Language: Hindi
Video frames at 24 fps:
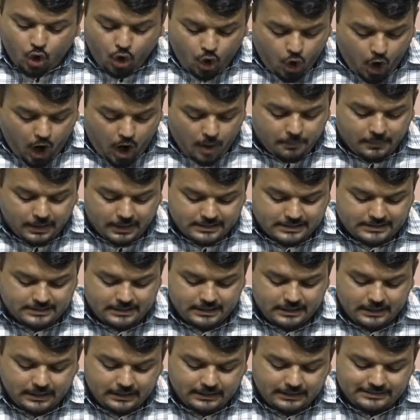कॉमर्स
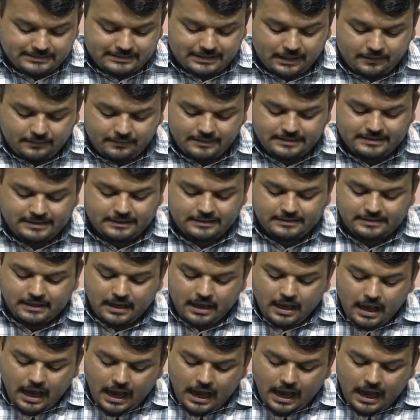services